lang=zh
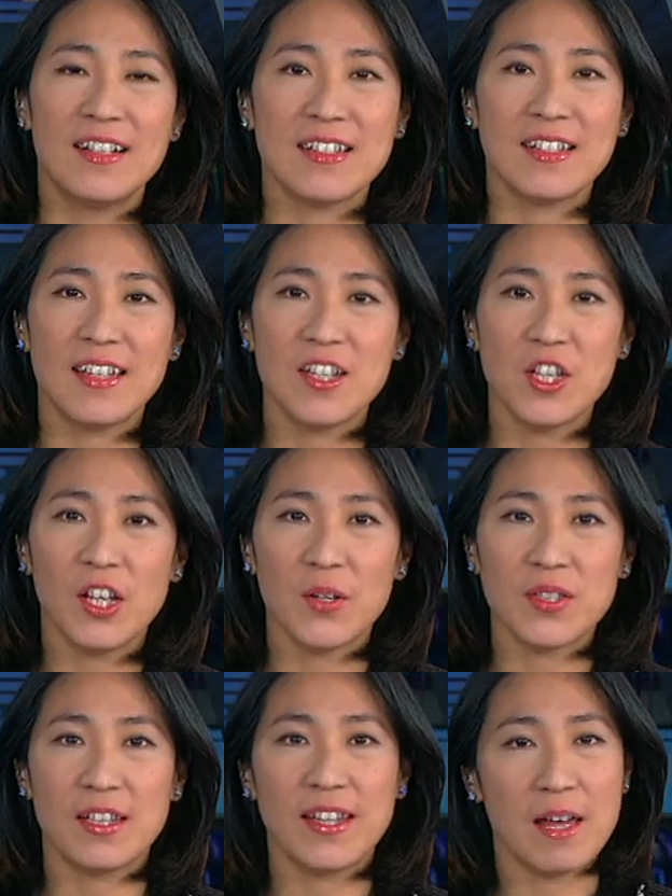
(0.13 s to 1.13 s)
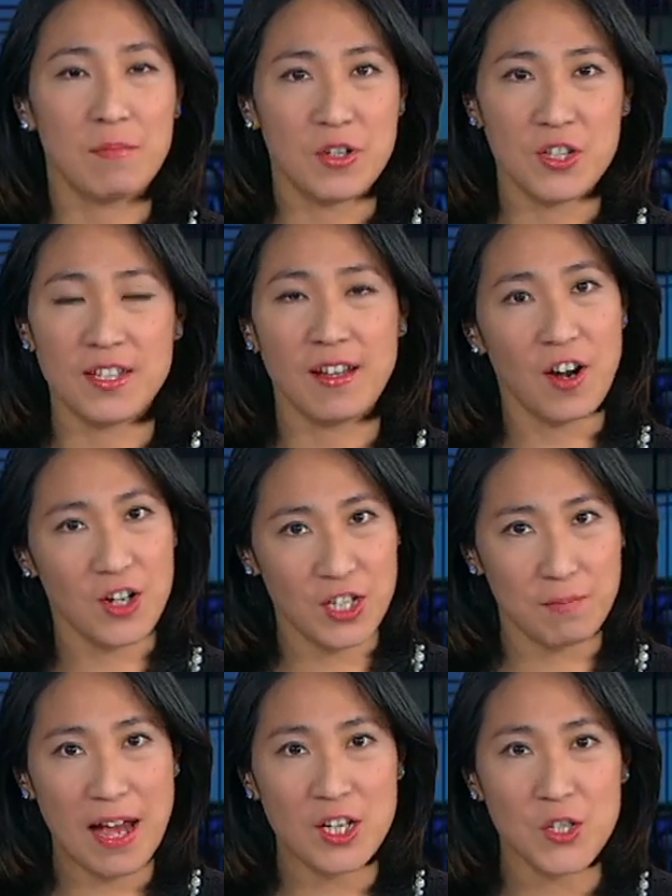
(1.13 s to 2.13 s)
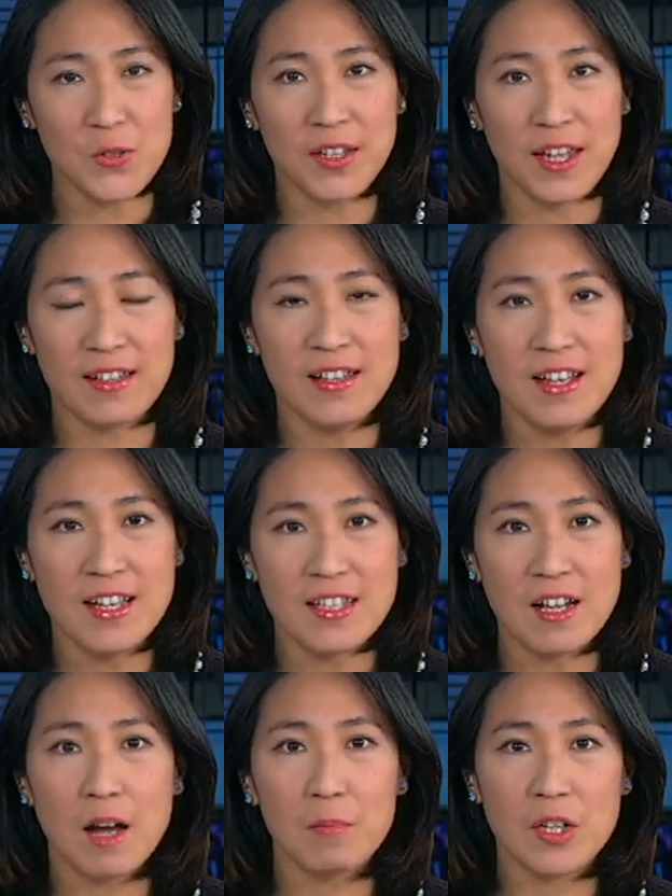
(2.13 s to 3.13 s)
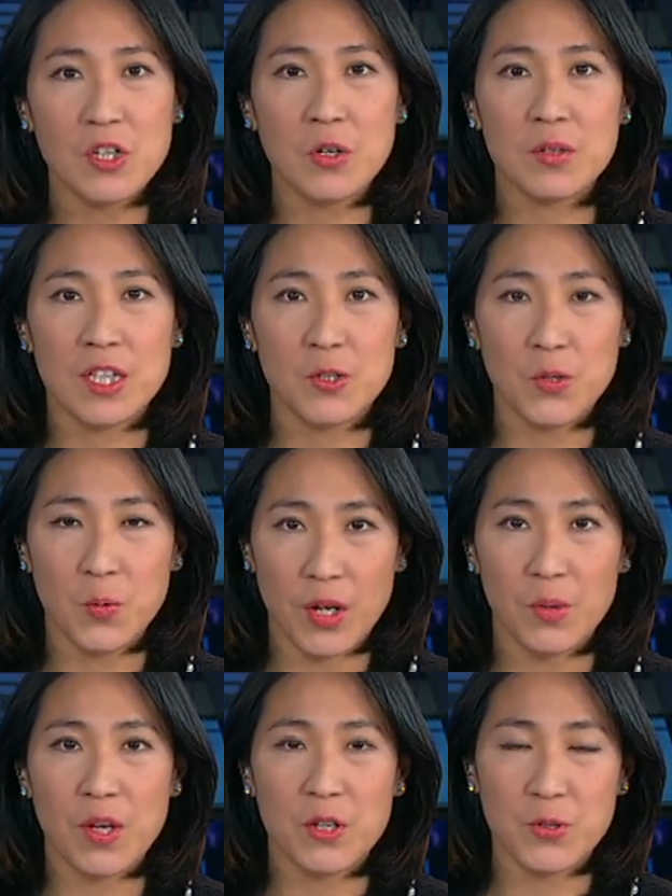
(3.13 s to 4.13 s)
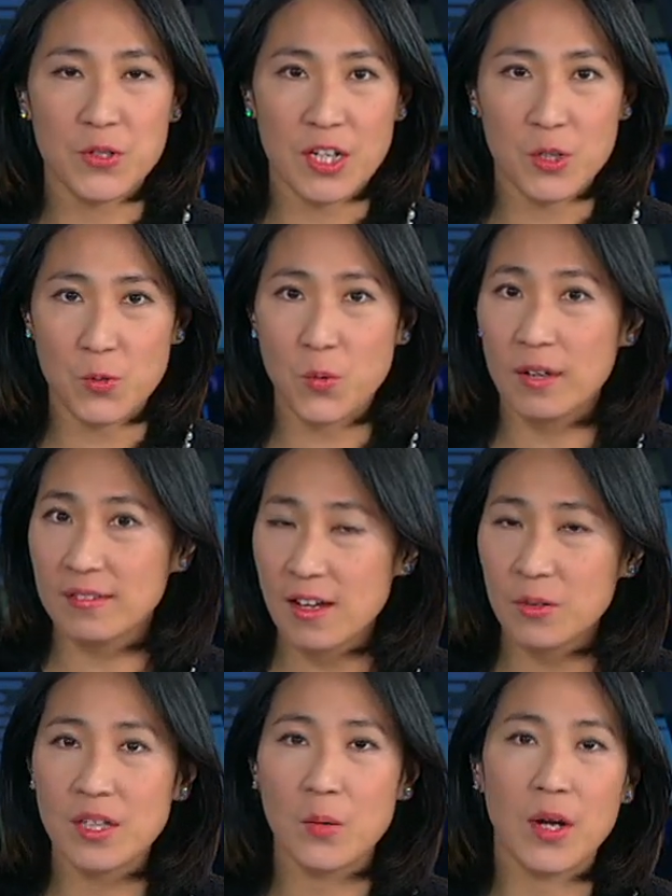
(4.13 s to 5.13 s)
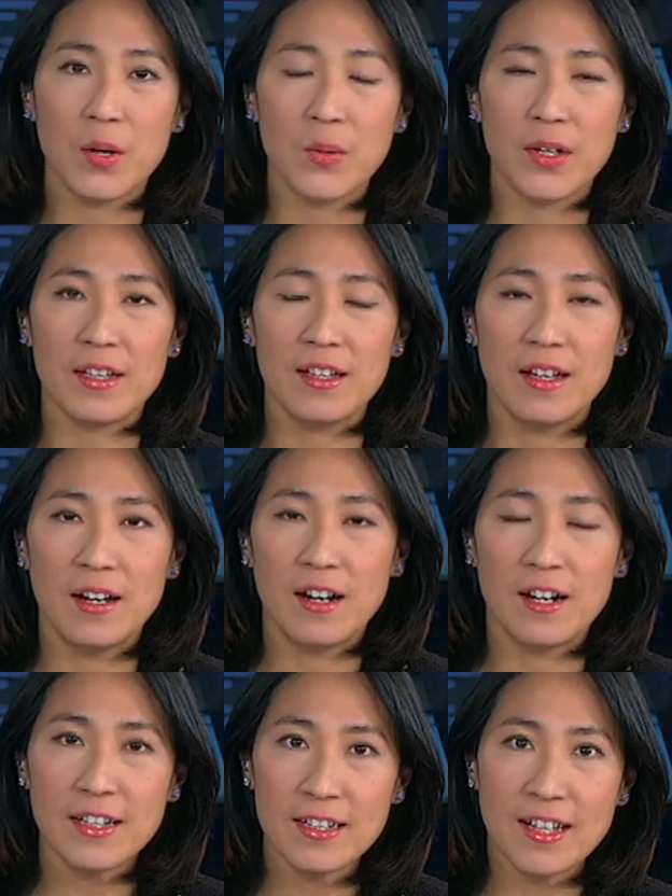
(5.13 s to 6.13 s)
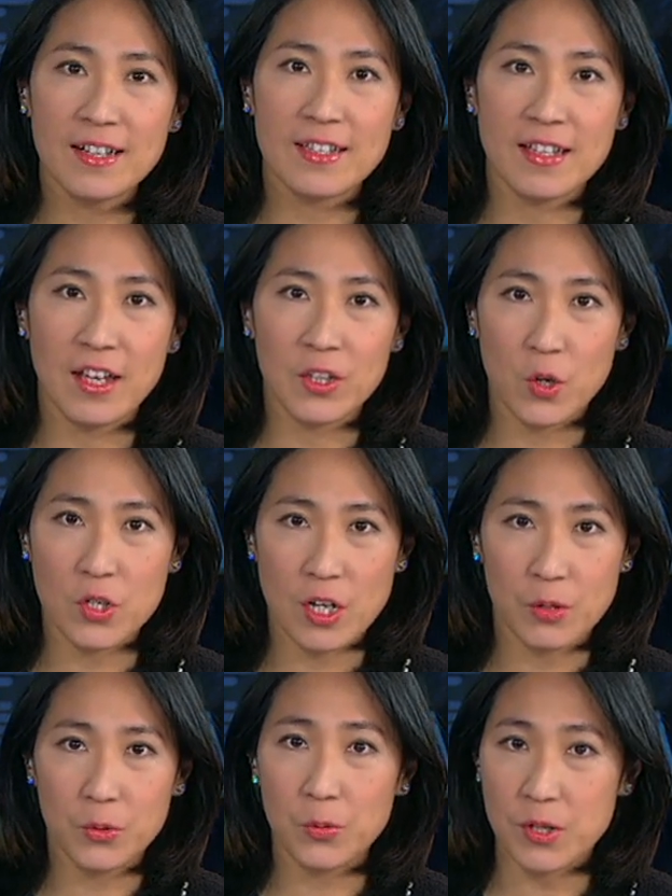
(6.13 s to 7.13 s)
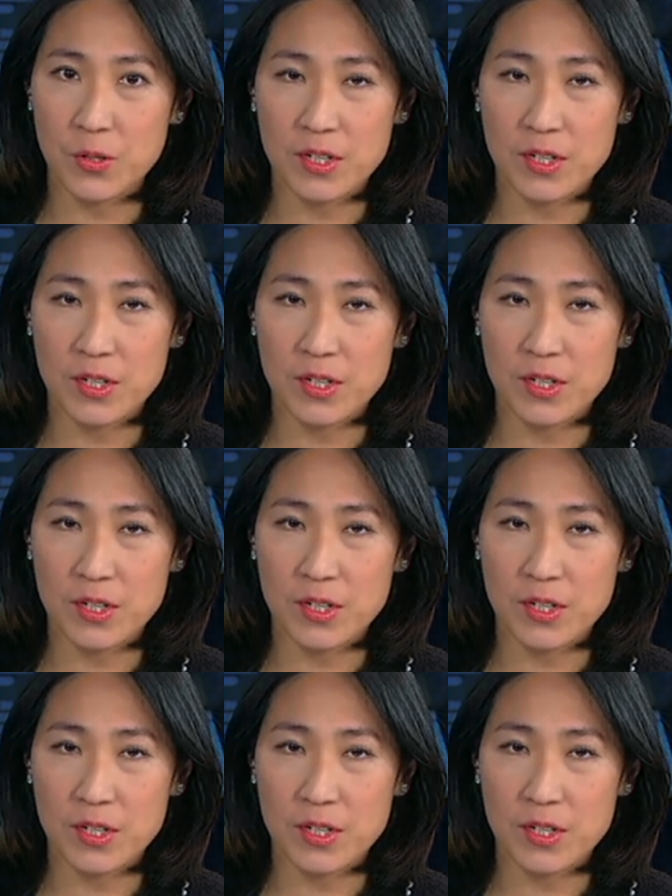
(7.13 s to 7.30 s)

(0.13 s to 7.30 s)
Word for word: 今天是六四天安门事件二十八周年，香港民众齐聚维园举行烛光悼念晚会。而一年前由成都维